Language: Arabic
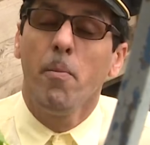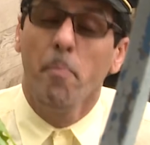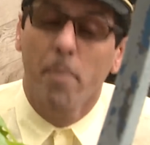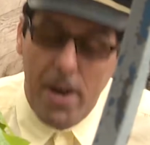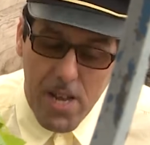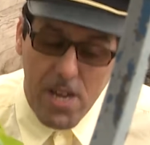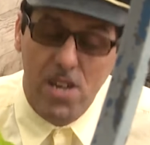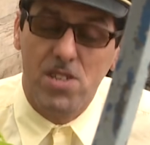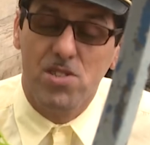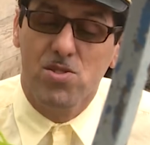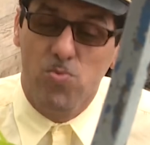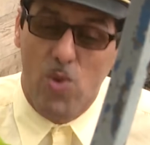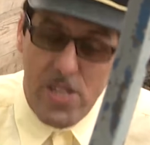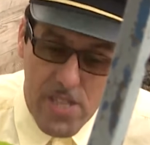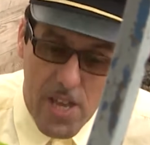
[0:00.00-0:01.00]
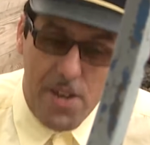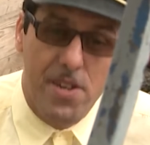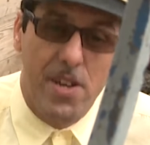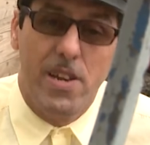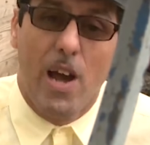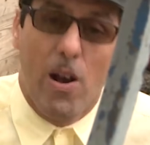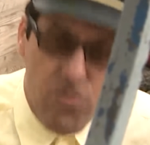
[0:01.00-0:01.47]
مركز
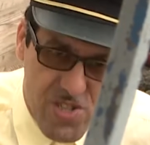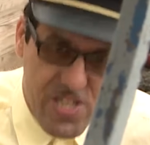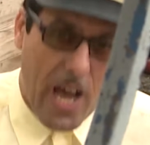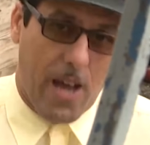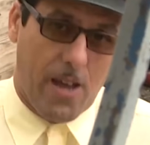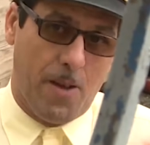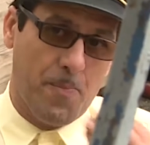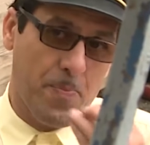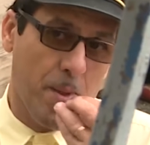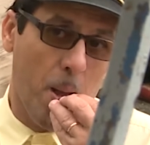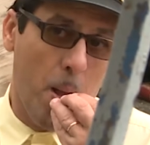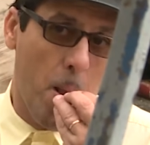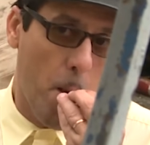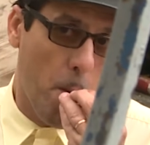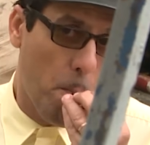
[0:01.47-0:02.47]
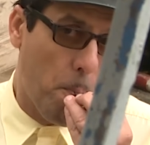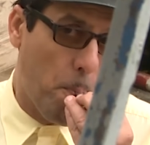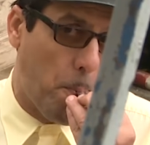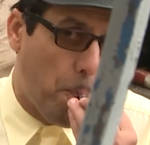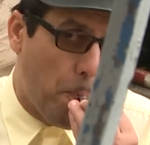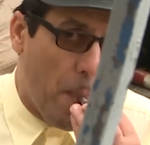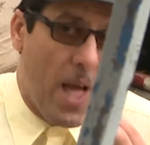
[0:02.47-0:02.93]
وطني للاوساخ يصوروا
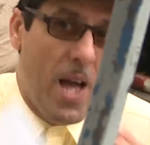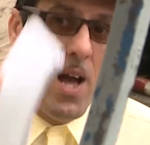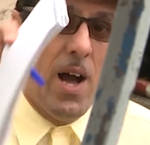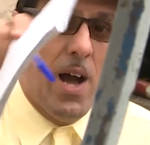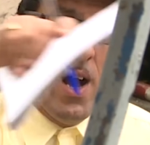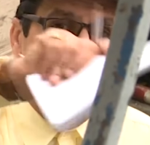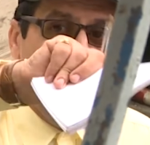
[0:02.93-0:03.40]
وين يحبوا